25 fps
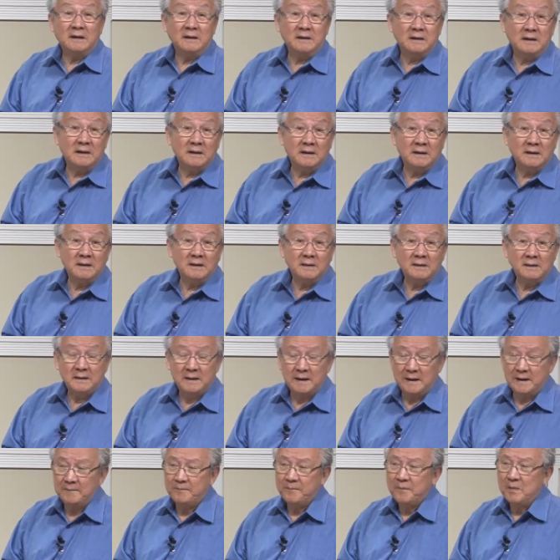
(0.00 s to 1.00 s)
等等
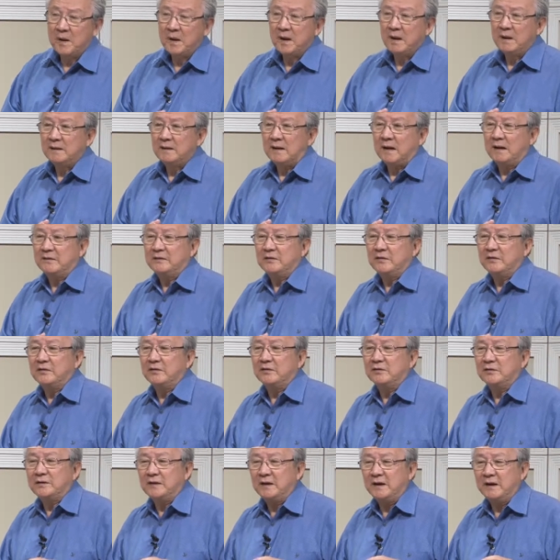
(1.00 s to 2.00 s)
的，OK。当然，这个
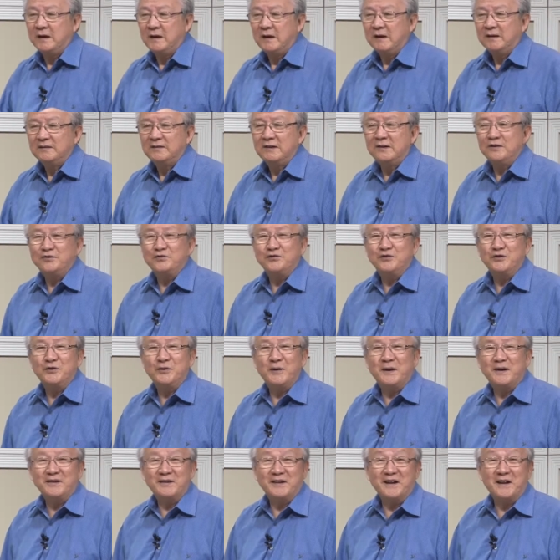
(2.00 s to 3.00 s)
东西证据的
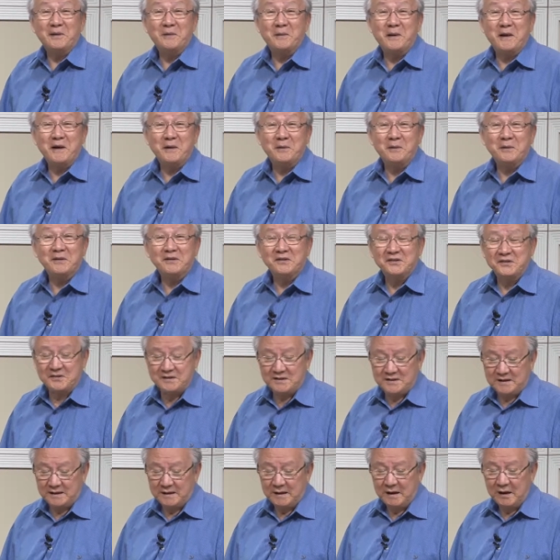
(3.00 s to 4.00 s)
话是另外一回事
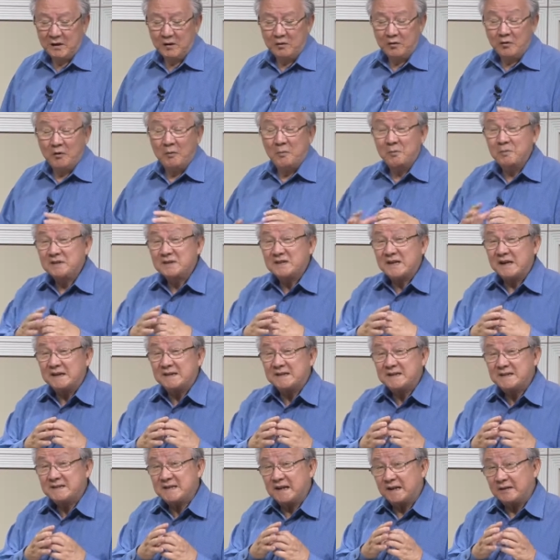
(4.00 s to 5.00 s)
情，我们不详
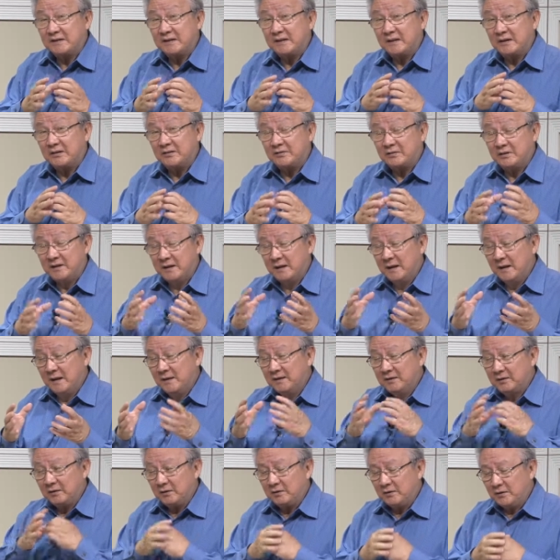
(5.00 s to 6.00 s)
细讲这些东西。
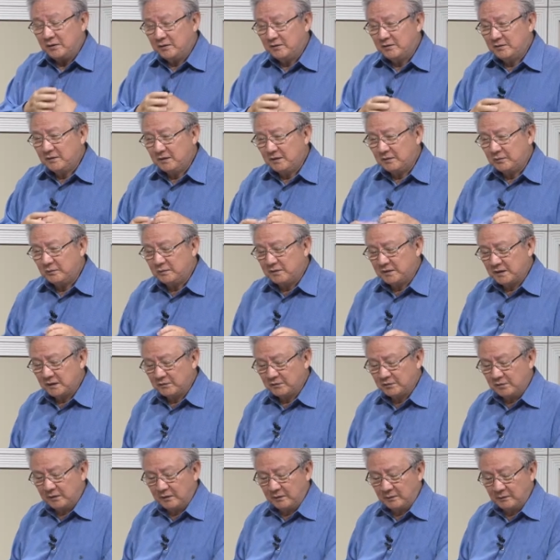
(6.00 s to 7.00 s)
这东西是互教
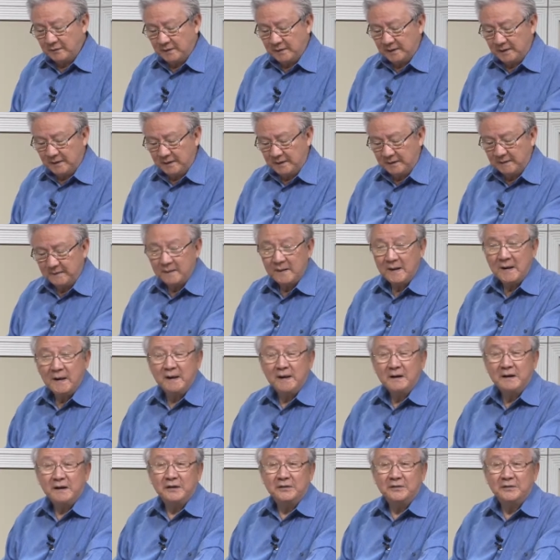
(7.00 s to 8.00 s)
学的问题。
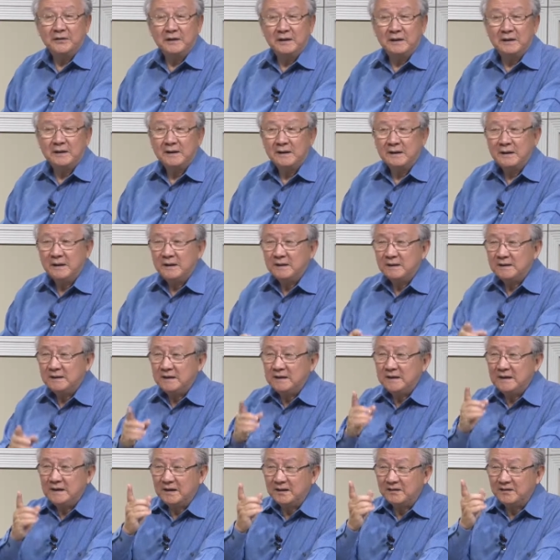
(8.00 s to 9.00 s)
可是呢，
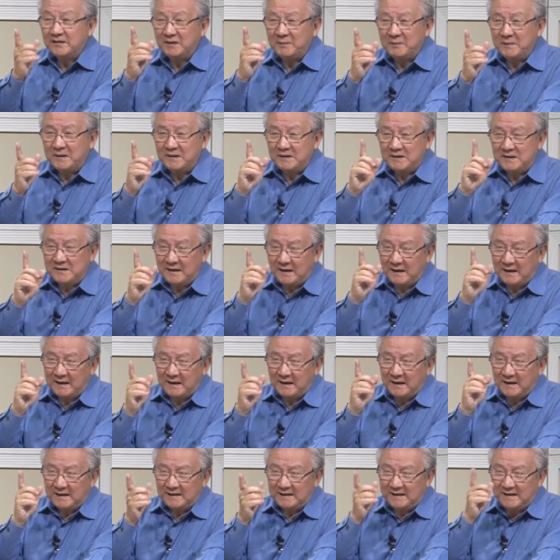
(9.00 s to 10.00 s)
第一个生命节，
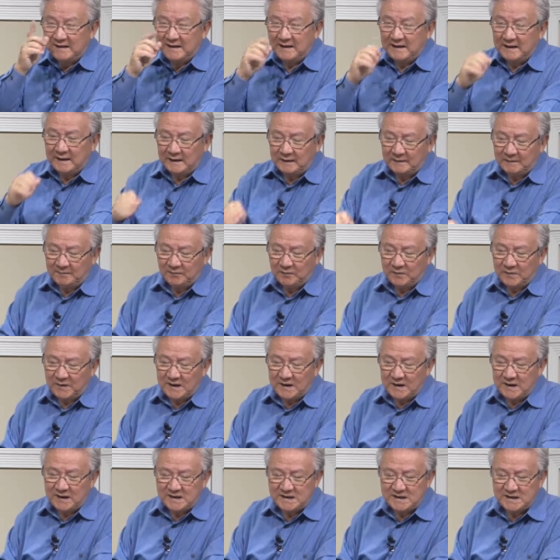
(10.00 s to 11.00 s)
第一个
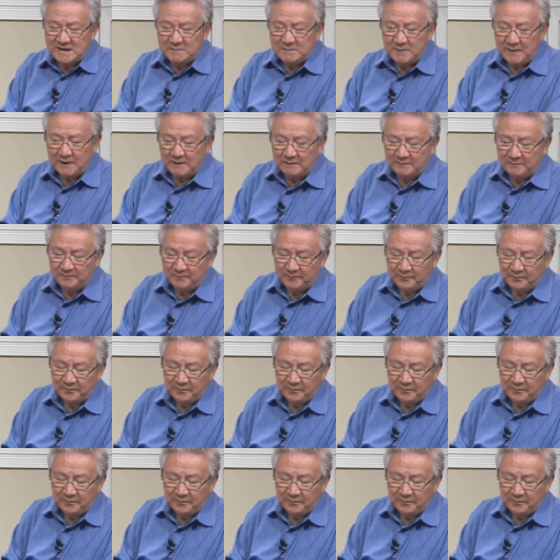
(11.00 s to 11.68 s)
第一个细胞，